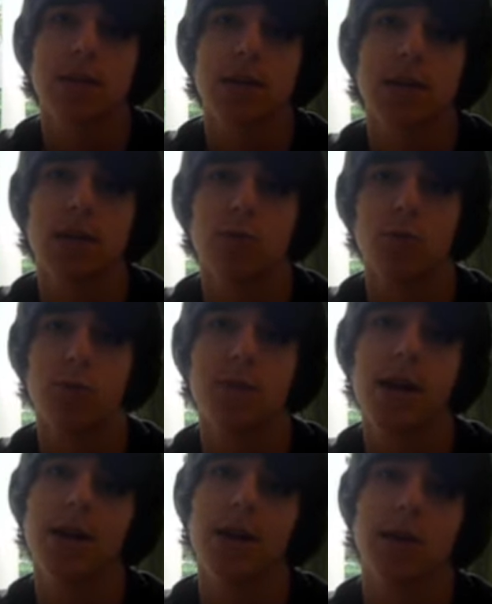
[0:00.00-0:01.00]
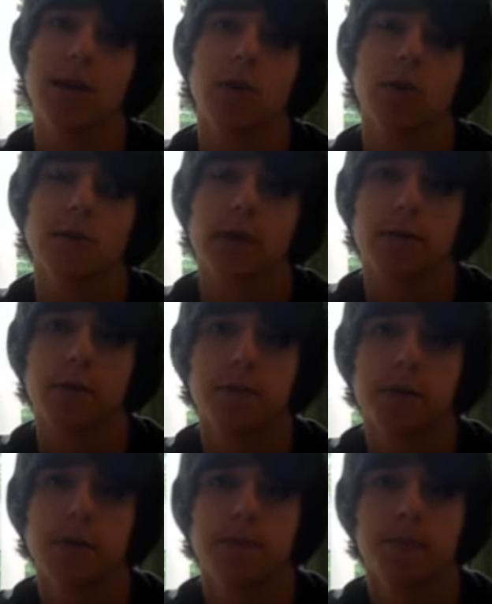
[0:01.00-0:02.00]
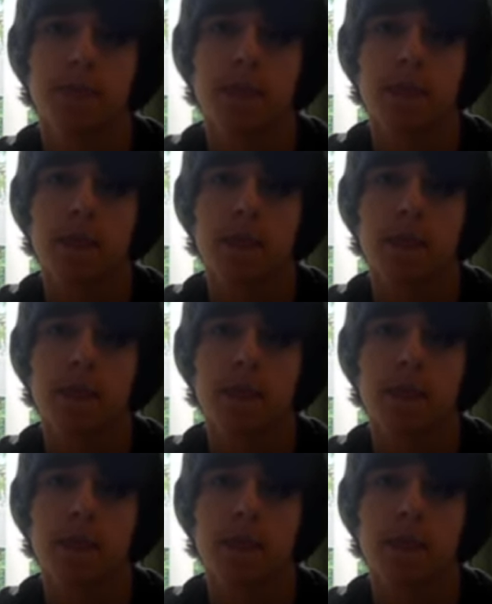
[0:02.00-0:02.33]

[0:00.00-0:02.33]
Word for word: mit einer Unmenge an Auswahl von Filmen.